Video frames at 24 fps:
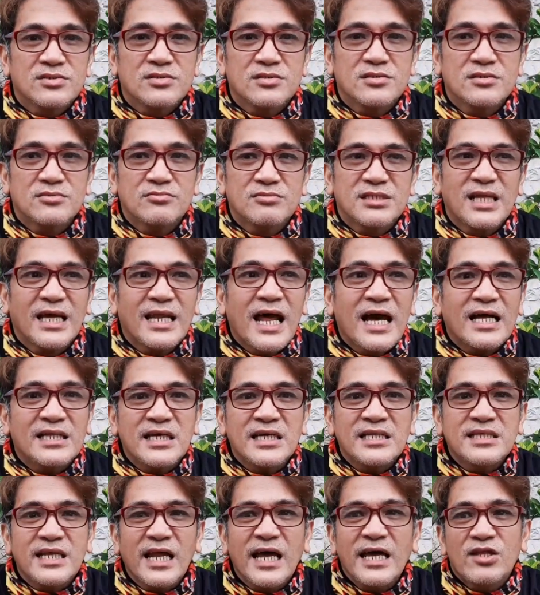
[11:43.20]
So, wag na
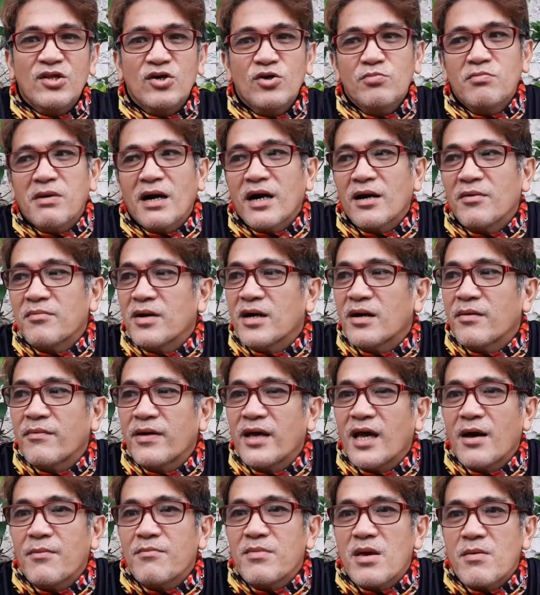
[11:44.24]
natin try, no? Baka
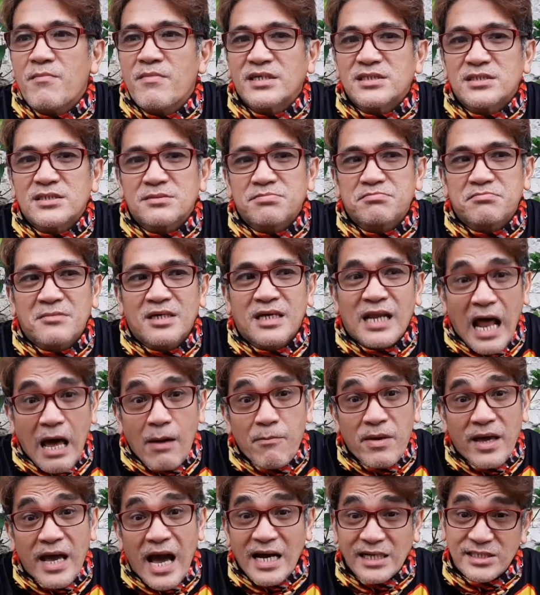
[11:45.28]
mamaya may mas
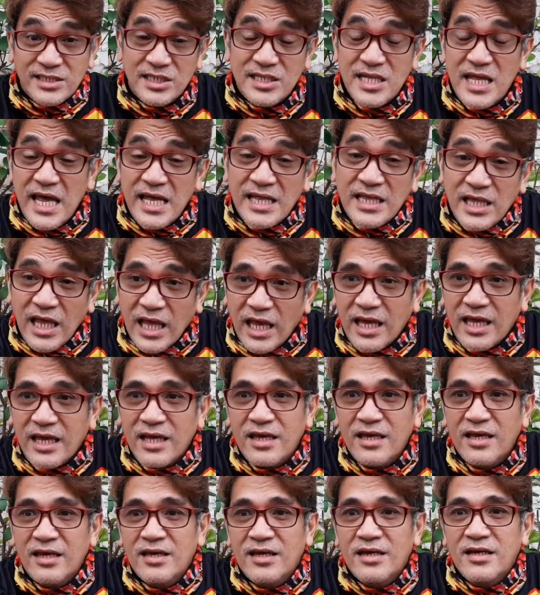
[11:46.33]
grabing aksidente
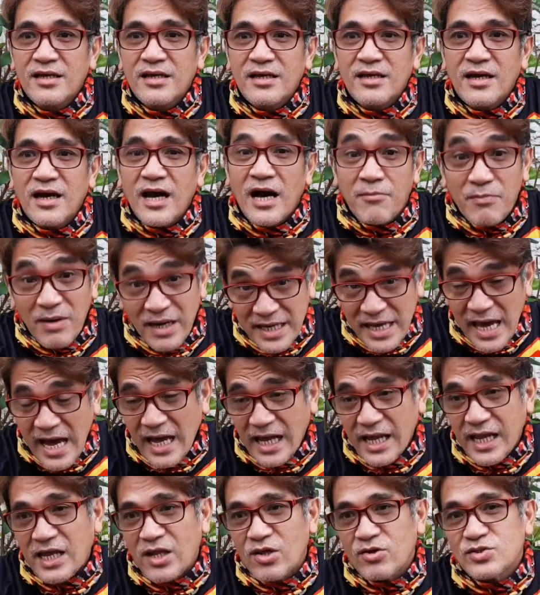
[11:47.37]
ang
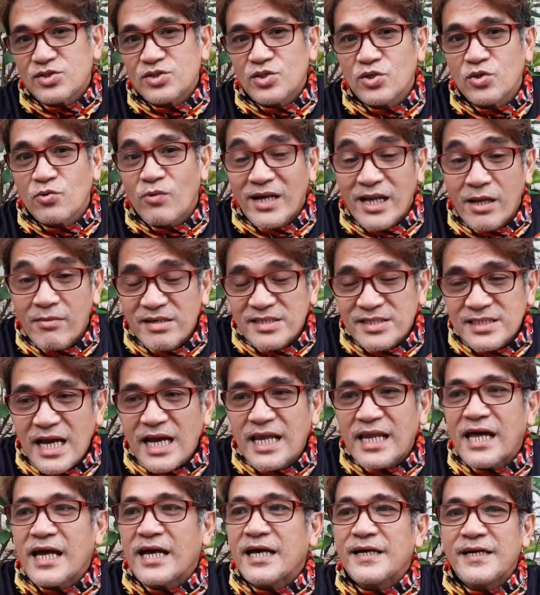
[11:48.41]
mangyari, no? So, wag naman
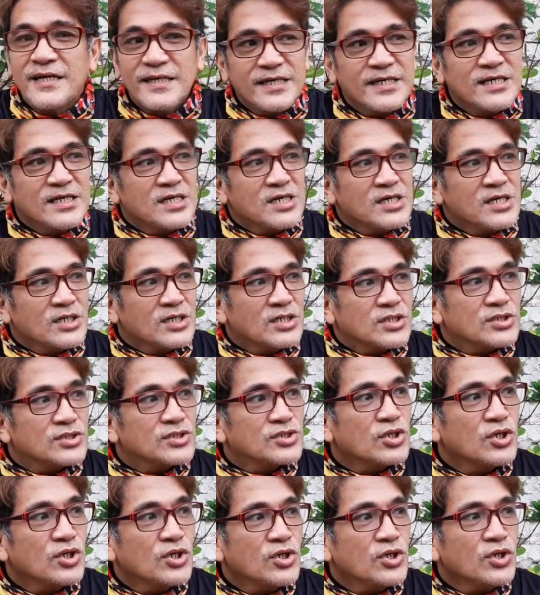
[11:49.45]
sana.
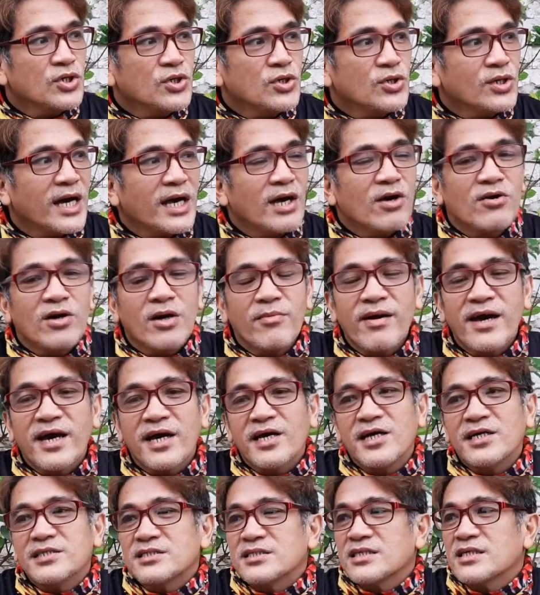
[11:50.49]
So, ngayon,
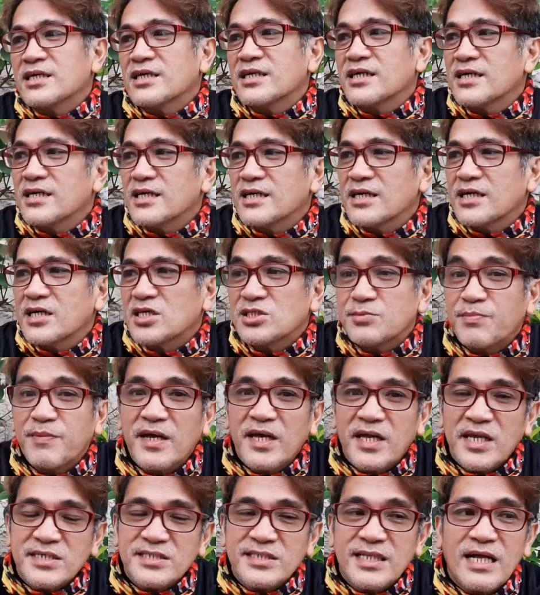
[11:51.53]
kabikers, uh,
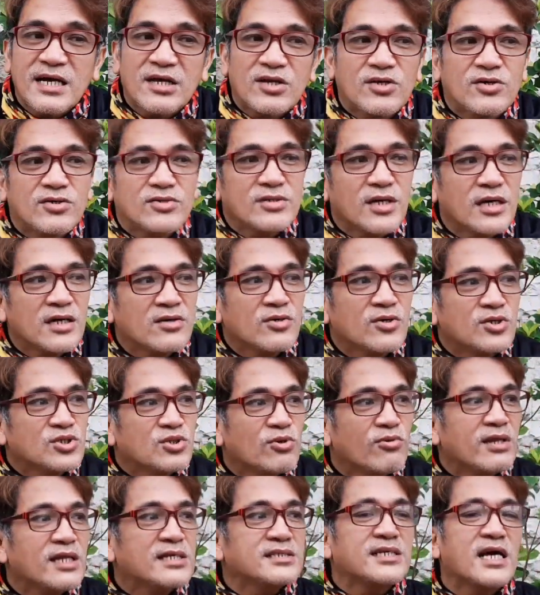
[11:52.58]
experience lang, no? Ang gusto
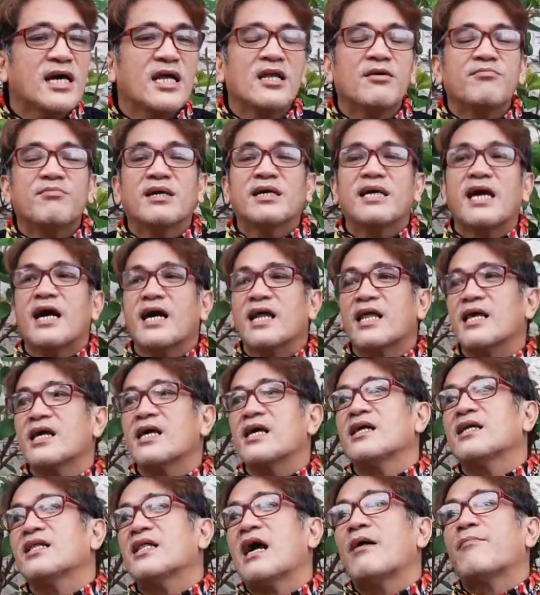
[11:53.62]
ko lang sana
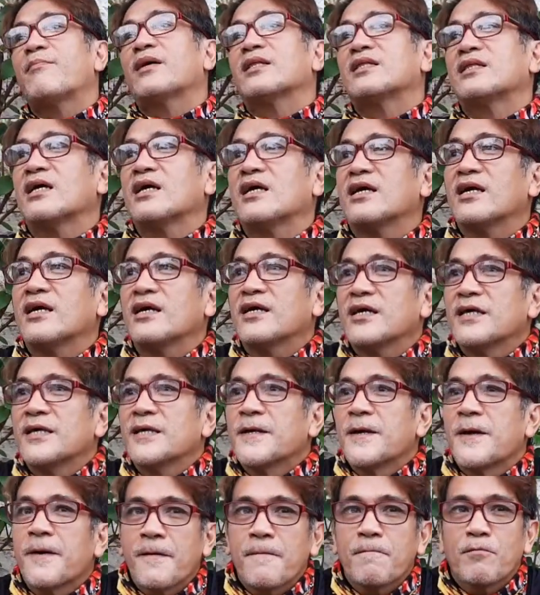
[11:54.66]
mangyari dapat, eh,
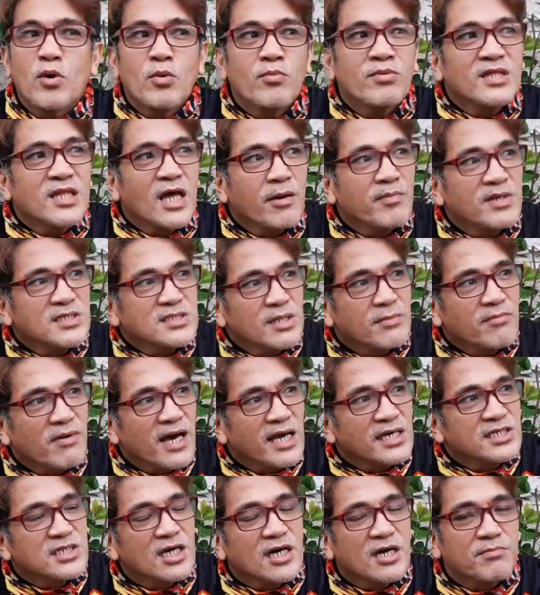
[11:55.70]
pumunta kami sa
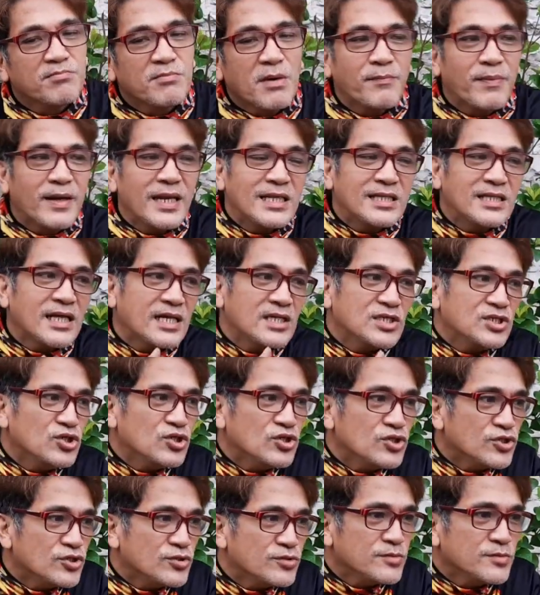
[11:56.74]
bike shop, mapalitan
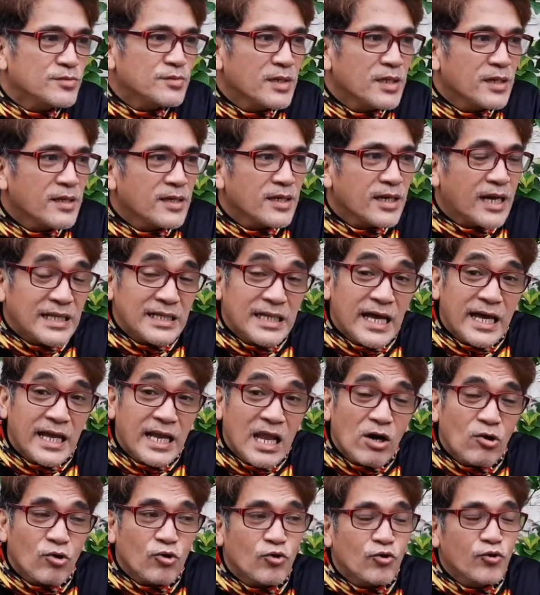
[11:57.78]
yung
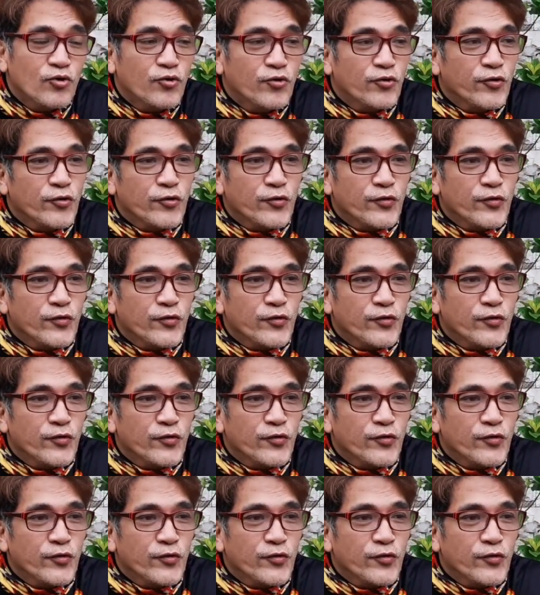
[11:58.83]
kadena ko.